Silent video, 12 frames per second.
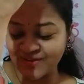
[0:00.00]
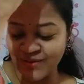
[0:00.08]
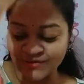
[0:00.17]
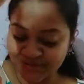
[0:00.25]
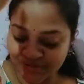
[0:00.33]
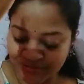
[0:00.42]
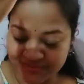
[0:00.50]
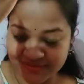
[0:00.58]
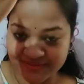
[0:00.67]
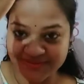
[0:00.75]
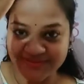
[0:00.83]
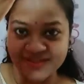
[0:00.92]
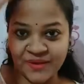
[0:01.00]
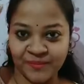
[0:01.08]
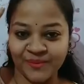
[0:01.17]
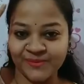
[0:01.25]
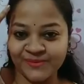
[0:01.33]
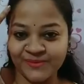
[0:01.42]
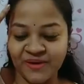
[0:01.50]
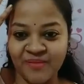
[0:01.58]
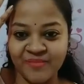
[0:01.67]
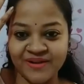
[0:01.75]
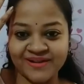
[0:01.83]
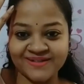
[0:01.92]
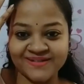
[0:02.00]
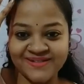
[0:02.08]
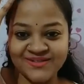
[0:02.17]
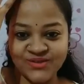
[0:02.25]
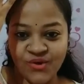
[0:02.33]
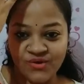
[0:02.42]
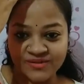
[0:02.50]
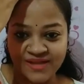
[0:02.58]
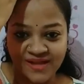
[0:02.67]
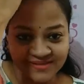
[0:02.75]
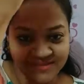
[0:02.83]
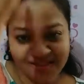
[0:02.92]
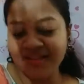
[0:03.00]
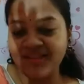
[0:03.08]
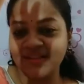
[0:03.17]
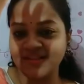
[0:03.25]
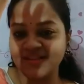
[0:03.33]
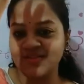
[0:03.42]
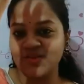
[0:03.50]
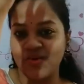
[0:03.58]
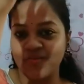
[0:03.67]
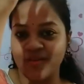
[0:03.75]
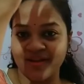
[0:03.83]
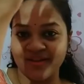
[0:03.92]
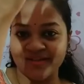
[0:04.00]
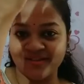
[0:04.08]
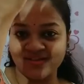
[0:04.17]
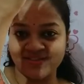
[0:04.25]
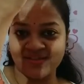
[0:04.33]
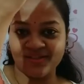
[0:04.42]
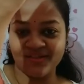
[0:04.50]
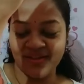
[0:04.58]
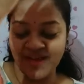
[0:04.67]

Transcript: লঞ্চ করেছি তারপর তো আমার কাছে স্টক থাকতে না থাকতে স্টক বেরিয়ে যাচ্ছিল